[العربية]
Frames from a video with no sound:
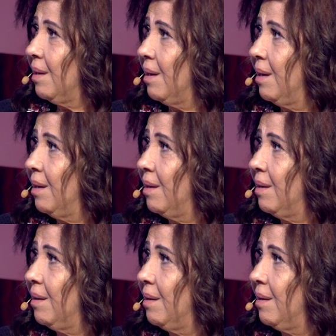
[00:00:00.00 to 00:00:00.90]

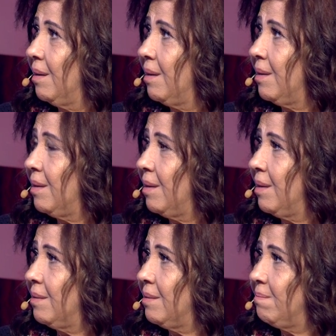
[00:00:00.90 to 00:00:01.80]
أه
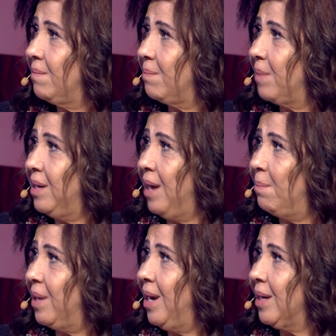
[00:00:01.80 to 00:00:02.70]
ما انا
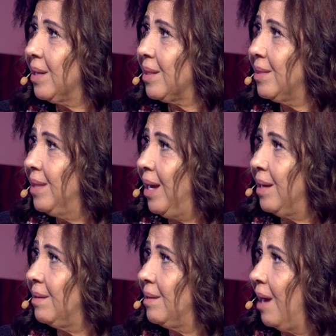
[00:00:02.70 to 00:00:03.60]
عم اقول لك
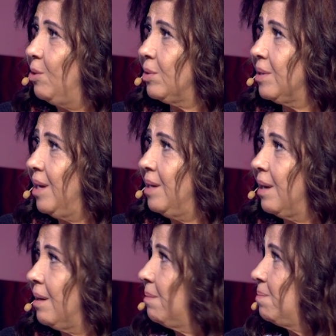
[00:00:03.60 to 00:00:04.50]
اثنين لانه
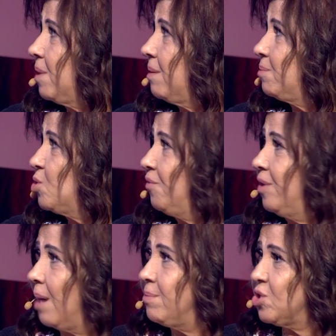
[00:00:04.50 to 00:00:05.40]
اثنين
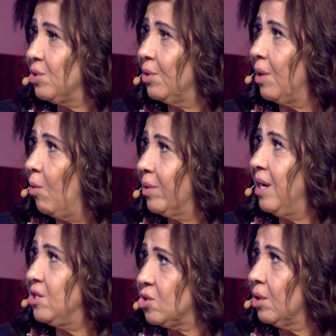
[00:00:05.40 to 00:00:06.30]
بشوفهم عم بيشتغلوا او
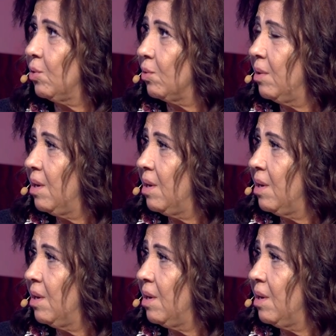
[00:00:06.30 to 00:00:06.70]
رح يشتغلوا